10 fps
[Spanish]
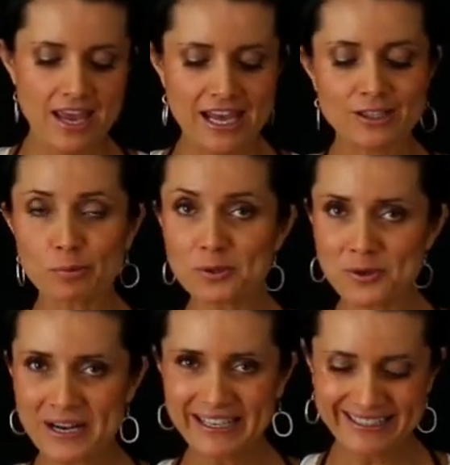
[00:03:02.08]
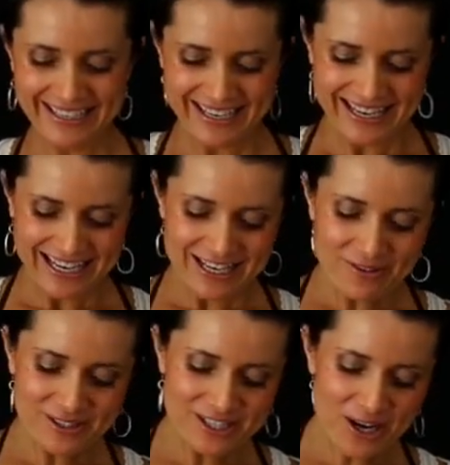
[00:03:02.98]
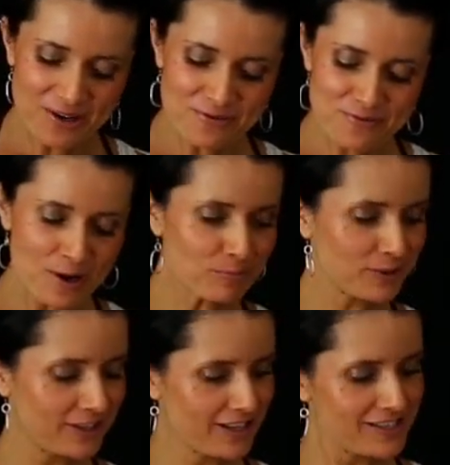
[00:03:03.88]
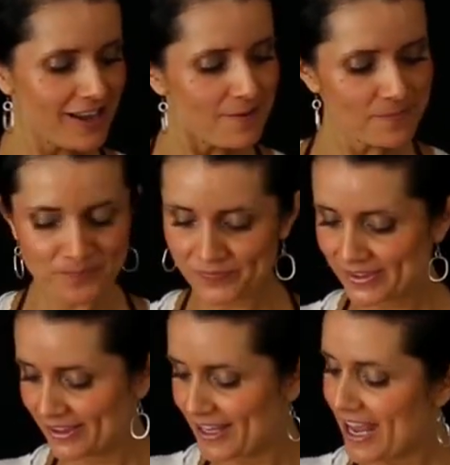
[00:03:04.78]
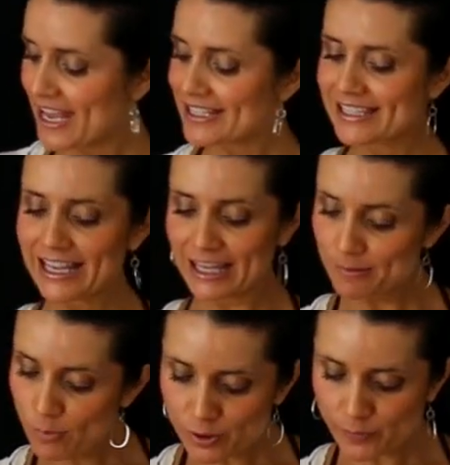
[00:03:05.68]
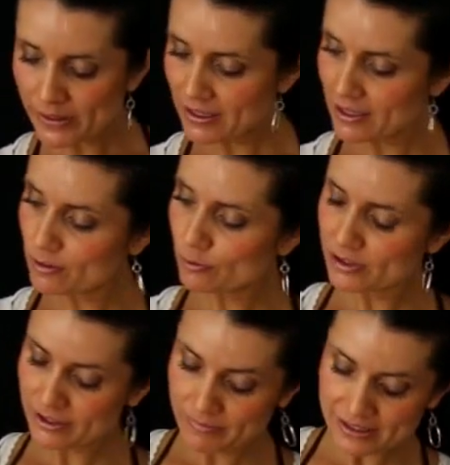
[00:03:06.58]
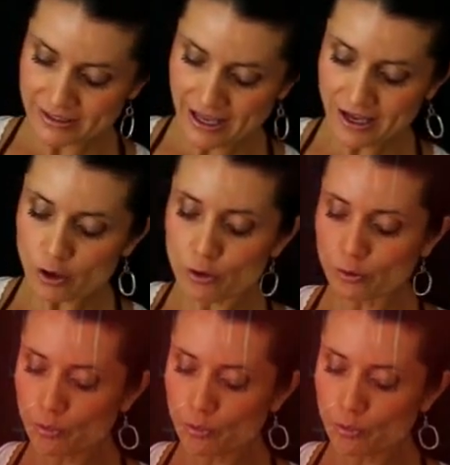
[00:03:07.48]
es opcional y le vamos a echar una poquita de sal. Seguimos batiendo nuestra mezcla con